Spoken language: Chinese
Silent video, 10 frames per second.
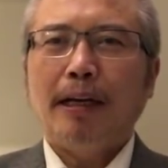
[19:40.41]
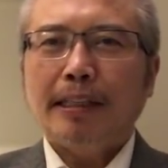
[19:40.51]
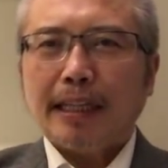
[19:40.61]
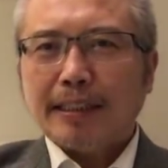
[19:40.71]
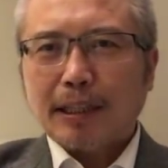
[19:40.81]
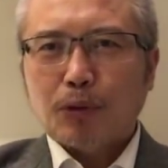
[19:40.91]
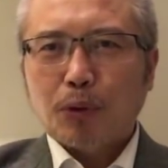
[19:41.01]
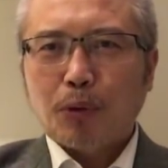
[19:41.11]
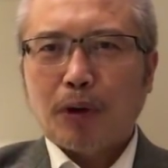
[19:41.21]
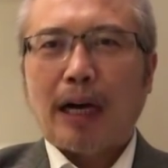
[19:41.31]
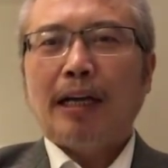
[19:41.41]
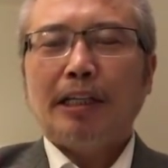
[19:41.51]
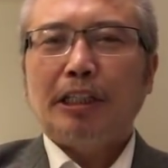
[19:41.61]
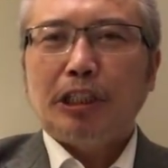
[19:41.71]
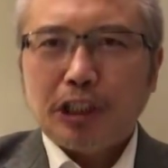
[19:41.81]
现在中共啊，
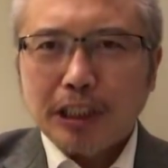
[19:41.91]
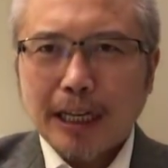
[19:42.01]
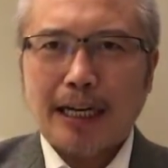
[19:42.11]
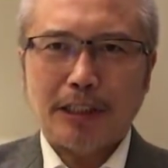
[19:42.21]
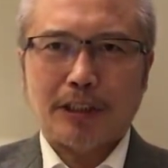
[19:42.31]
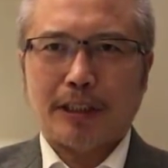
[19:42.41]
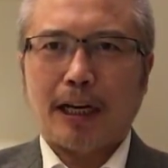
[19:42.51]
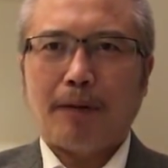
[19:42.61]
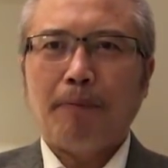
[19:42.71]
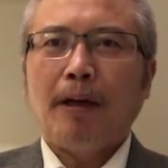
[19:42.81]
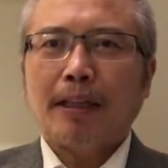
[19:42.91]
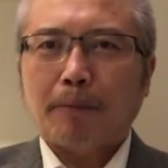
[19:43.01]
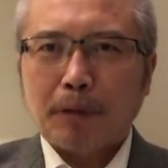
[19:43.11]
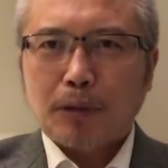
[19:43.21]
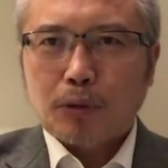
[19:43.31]
已经开始了他
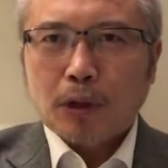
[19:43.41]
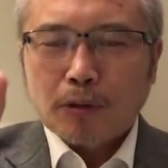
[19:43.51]
们的